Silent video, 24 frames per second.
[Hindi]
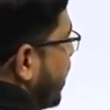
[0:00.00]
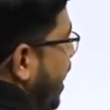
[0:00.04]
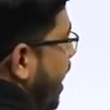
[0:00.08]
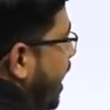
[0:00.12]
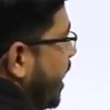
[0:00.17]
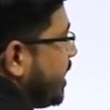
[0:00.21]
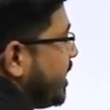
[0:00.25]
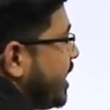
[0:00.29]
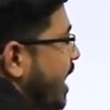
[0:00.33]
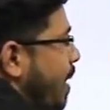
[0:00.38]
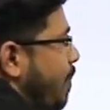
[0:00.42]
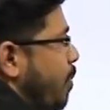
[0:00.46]

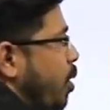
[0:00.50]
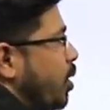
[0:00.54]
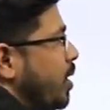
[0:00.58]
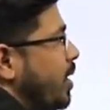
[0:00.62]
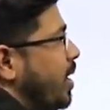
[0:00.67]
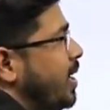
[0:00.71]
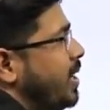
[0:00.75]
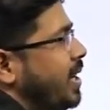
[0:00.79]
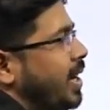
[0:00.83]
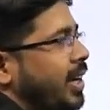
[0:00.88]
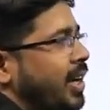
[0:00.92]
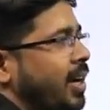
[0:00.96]
एग्जाम
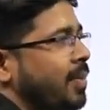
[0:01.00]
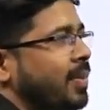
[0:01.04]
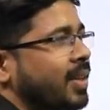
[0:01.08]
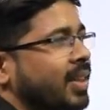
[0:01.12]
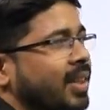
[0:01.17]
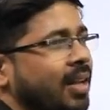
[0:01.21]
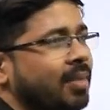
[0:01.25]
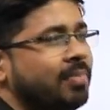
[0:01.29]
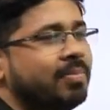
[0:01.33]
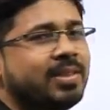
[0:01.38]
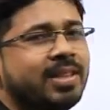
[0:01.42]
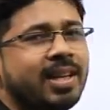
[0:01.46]
ओरिएंटेड का
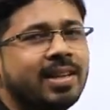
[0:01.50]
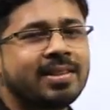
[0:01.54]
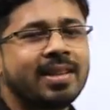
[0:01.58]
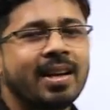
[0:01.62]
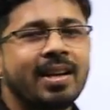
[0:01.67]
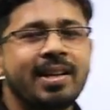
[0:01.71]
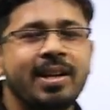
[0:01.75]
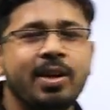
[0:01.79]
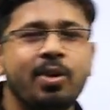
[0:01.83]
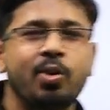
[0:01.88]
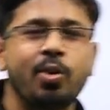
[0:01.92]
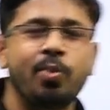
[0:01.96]
मतलब जैसा
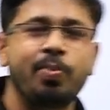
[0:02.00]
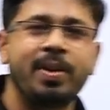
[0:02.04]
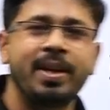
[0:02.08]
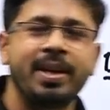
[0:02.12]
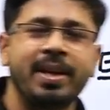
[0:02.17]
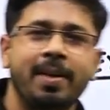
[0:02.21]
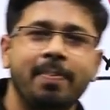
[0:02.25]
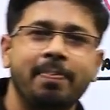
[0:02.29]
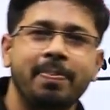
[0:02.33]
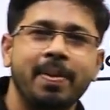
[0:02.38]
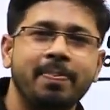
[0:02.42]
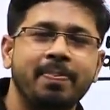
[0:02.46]
कि ग्रुप डी
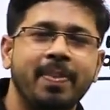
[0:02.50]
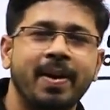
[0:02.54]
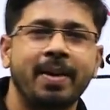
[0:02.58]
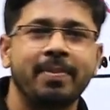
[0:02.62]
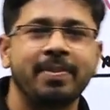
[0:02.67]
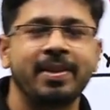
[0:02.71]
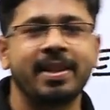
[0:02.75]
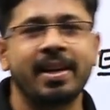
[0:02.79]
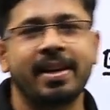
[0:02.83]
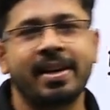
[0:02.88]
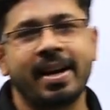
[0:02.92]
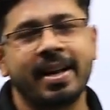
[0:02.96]
का पेपर
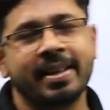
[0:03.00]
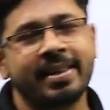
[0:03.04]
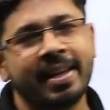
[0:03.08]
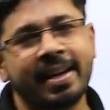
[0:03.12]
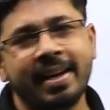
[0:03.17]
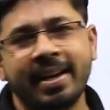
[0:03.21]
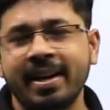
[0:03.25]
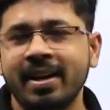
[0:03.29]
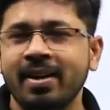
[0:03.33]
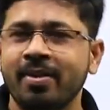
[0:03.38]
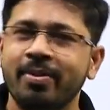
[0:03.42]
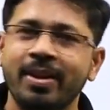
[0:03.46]
अभी तक आता
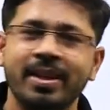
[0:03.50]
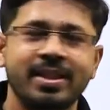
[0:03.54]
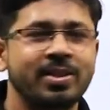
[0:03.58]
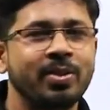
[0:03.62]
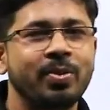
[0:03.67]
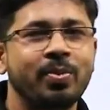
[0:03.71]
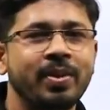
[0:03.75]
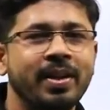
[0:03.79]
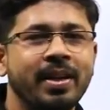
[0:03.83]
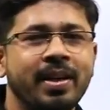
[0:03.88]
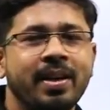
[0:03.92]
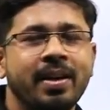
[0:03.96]
रहा है वैसे
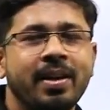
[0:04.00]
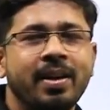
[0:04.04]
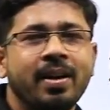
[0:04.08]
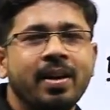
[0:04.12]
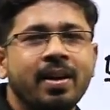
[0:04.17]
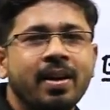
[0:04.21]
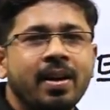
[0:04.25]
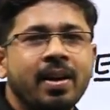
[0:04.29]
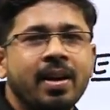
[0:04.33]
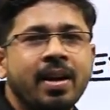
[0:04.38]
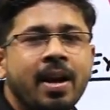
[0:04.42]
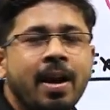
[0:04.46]
होंगे
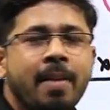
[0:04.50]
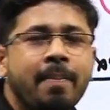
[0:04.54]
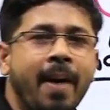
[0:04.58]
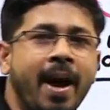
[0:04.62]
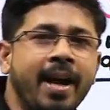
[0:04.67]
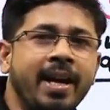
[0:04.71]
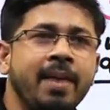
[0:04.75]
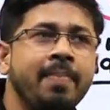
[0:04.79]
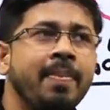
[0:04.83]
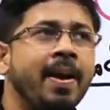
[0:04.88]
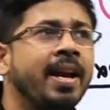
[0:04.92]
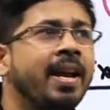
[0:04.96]

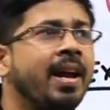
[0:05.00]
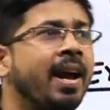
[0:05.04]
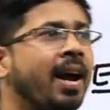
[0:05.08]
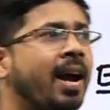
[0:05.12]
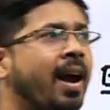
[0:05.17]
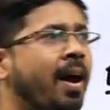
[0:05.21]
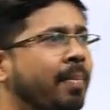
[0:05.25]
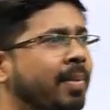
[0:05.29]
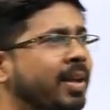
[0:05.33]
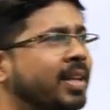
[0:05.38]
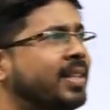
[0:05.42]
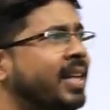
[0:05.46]
बाकी मैंने
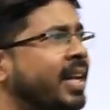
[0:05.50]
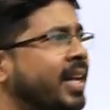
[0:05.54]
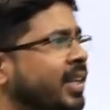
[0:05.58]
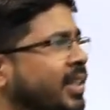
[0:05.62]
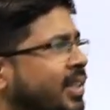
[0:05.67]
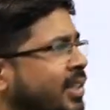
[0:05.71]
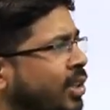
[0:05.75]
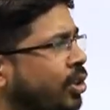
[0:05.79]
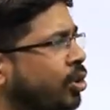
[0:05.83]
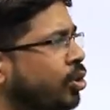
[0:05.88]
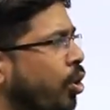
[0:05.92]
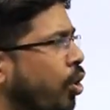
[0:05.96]
हमेशा
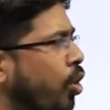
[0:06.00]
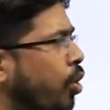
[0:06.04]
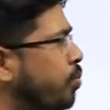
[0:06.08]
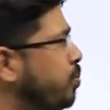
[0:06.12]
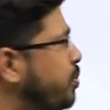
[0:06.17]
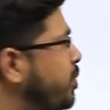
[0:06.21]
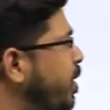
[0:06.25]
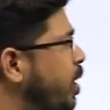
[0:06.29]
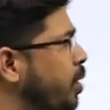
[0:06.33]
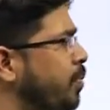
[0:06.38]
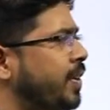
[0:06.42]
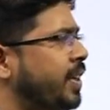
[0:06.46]
एक चीज
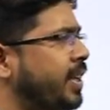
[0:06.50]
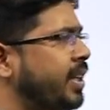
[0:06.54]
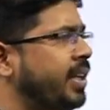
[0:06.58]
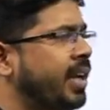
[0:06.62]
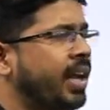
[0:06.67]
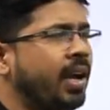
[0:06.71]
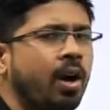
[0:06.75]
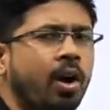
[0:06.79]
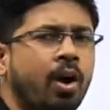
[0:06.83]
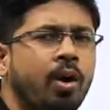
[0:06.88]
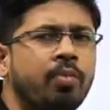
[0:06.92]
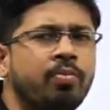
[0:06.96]
ऑब्जर्व की
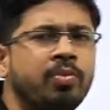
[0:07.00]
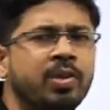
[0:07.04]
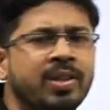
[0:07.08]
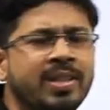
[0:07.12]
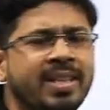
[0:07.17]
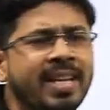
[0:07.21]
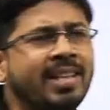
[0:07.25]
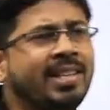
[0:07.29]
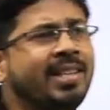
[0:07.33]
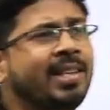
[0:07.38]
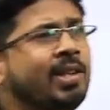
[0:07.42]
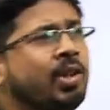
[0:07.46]
है और वो
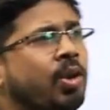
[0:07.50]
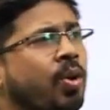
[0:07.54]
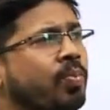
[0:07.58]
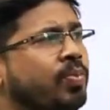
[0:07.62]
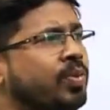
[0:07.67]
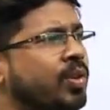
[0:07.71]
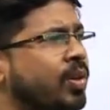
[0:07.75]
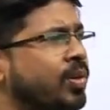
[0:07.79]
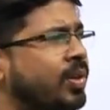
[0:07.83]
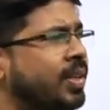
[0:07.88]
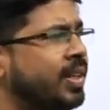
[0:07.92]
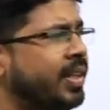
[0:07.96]
ये चीज
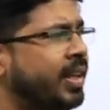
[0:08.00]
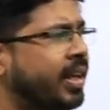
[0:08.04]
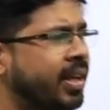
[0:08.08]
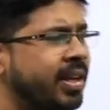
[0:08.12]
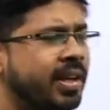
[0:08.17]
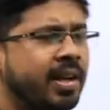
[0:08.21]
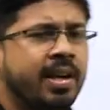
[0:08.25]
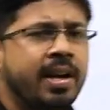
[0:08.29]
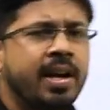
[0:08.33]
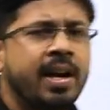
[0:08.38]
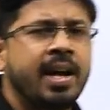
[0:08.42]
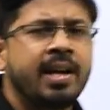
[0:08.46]
ऑब्जर्व की है
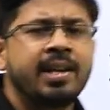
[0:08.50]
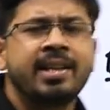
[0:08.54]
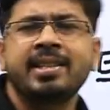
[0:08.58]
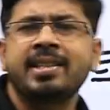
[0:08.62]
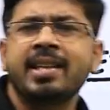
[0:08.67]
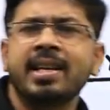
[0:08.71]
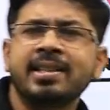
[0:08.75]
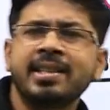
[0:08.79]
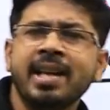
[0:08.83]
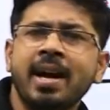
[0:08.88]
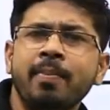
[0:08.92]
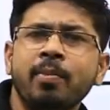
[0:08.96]
कि
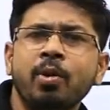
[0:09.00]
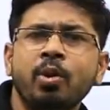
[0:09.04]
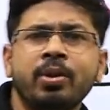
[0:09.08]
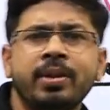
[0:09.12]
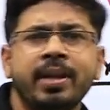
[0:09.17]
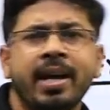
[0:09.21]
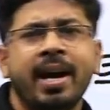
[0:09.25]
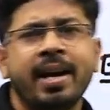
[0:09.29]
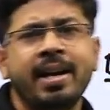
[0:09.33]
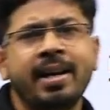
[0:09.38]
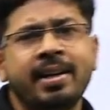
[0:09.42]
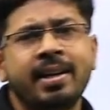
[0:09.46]
जैसा हम लोग
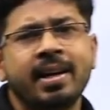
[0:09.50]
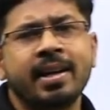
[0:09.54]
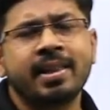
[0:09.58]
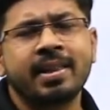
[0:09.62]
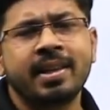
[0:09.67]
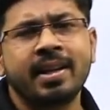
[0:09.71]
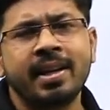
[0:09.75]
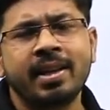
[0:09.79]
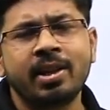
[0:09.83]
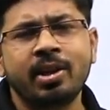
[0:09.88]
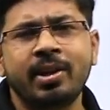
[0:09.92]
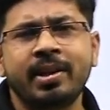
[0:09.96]
तैयारी
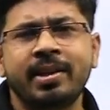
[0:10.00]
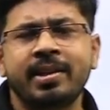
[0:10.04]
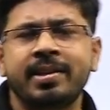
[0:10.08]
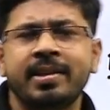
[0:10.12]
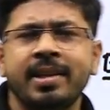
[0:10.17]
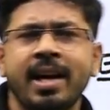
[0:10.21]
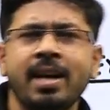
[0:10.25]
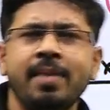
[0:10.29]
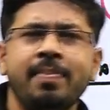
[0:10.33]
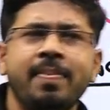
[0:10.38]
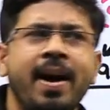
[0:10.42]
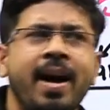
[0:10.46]
करते हैं तो
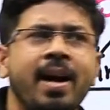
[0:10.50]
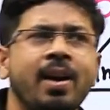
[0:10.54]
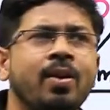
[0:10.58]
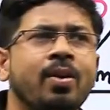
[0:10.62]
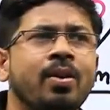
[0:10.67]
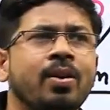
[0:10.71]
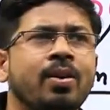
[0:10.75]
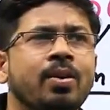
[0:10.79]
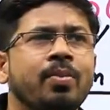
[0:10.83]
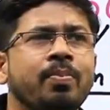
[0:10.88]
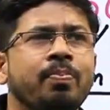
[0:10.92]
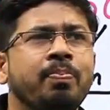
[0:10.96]
कई बार
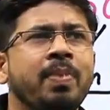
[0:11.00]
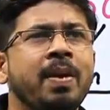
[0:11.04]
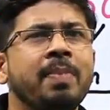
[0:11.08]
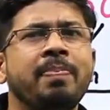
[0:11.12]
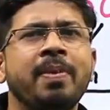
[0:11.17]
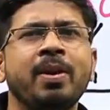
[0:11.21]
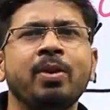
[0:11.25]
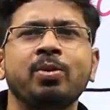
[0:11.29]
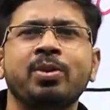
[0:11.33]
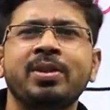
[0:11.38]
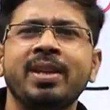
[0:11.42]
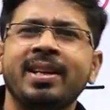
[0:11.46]

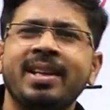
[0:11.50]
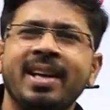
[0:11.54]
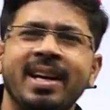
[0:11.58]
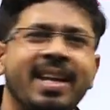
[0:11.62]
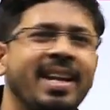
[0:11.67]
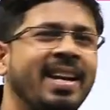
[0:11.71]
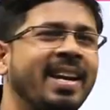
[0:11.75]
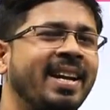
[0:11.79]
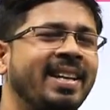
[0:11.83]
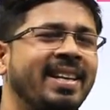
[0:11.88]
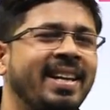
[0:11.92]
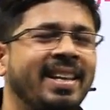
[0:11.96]
पेपर उससे
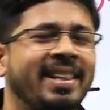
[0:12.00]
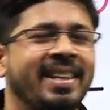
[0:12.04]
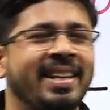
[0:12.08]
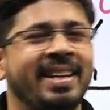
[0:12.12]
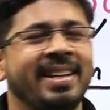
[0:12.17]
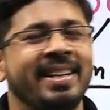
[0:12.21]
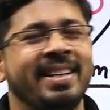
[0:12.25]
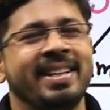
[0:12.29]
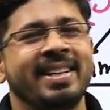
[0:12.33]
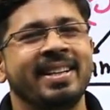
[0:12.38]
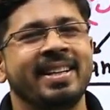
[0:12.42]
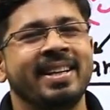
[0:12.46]
कठिन आ जाता
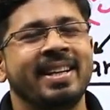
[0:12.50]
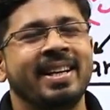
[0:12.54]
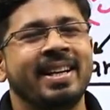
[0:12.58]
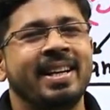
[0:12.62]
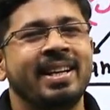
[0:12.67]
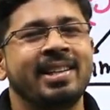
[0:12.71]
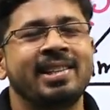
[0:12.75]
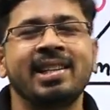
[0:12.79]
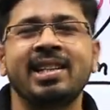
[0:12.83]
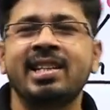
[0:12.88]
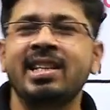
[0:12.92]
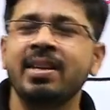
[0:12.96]
है
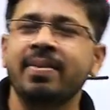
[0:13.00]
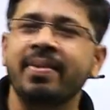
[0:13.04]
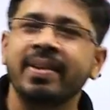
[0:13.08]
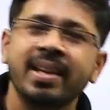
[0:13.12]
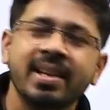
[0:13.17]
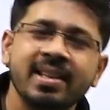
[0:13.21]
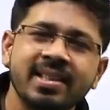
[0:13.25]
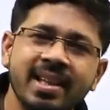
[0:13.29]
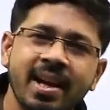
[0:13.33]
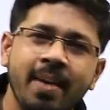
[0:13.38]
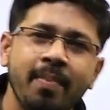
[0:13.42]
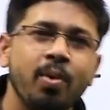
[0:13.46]
जिसकी
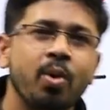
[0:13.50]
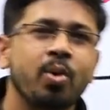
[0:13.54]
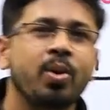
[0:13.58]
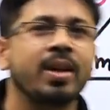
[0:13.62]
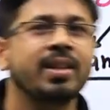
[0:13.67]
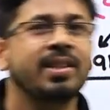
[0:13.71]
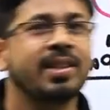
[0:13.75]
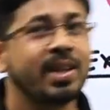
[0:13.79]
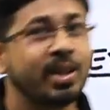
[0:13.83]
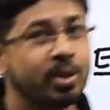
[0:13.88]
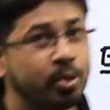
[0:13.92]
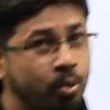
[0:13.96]
वजह से हम लोग
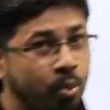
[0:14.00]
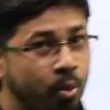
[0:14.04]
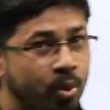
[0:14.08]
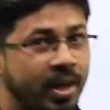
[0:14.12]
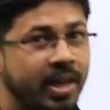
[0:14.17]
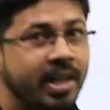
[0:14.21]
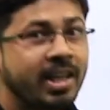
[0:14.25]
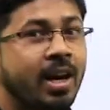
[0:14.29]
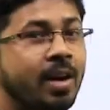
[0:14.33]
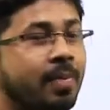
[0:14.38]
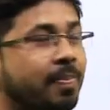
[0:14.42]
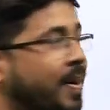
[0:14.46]
अच्छा स्कोर
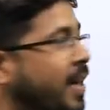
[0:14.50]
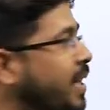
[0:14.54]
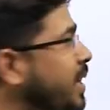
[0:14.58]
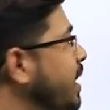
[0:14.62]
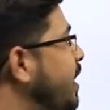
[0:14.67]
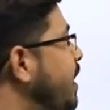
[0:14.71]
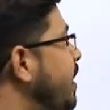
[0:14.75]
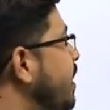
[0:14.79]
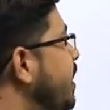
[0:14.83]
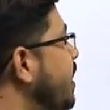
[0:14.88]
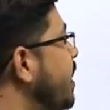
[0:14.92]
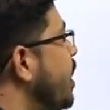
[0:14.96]
नहीं कर
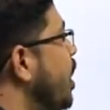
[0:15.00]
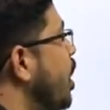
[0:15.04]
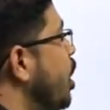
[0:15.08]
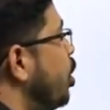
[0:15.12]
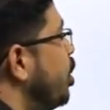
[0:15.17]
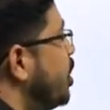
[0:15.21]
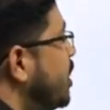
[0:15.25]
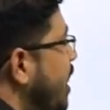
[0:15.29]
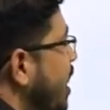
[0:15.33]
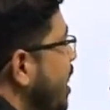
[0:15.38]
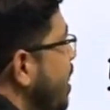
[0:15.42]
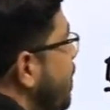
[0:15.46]
पाते
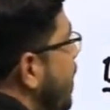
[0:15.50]
तो इसलिए